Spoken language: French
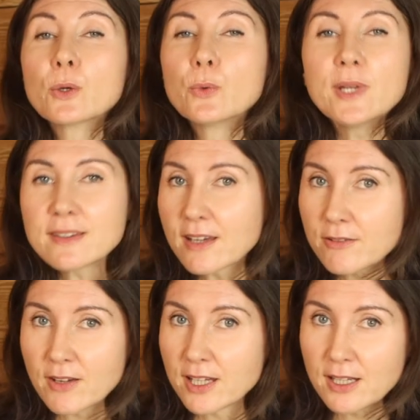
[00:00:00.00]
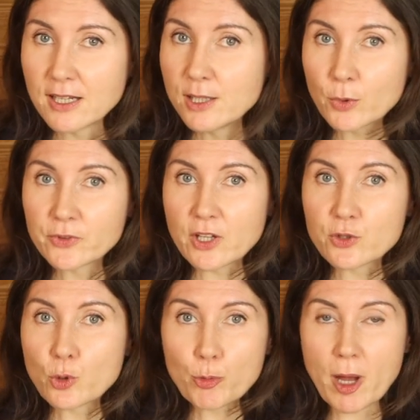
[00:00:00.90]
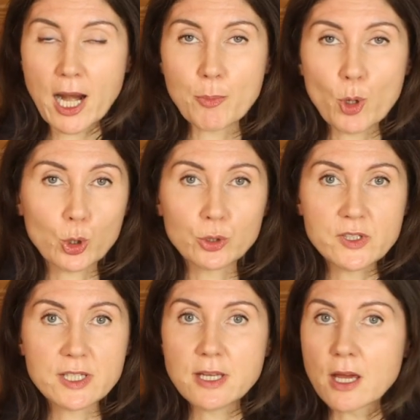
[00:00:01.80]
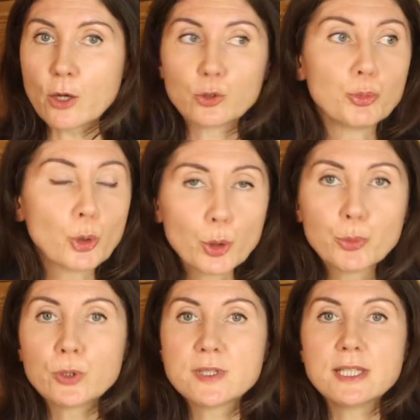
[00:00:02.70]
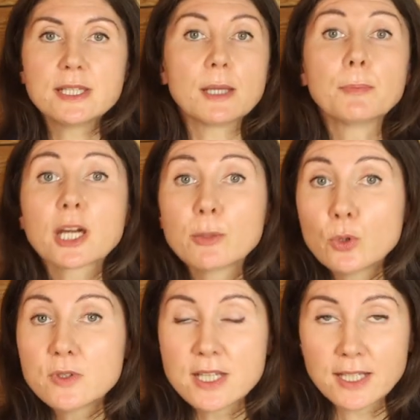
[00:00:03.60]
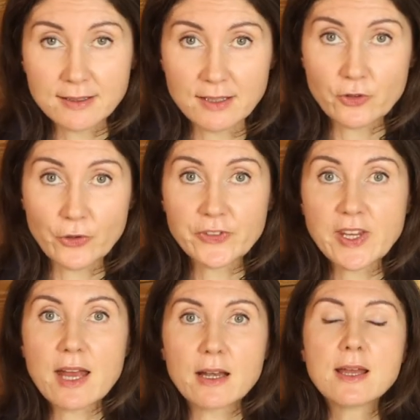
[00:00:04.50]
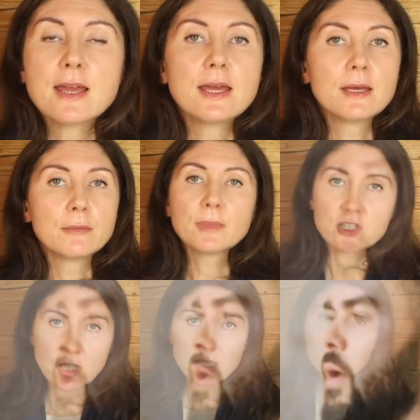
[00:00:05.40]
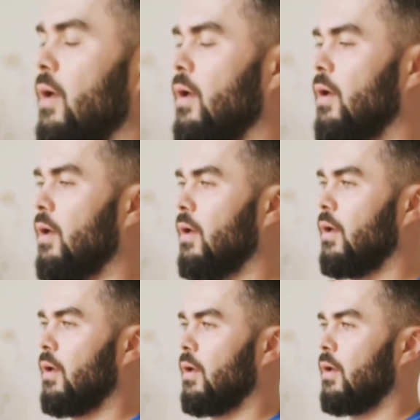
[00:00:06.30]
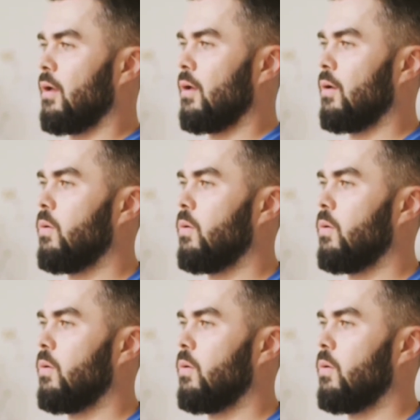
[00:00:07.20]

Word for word: oui, travailler l'alimentation par l'apport quotidien de probiotiques et prébiotiques est essentiel, mais gérer son stress l'est aussi.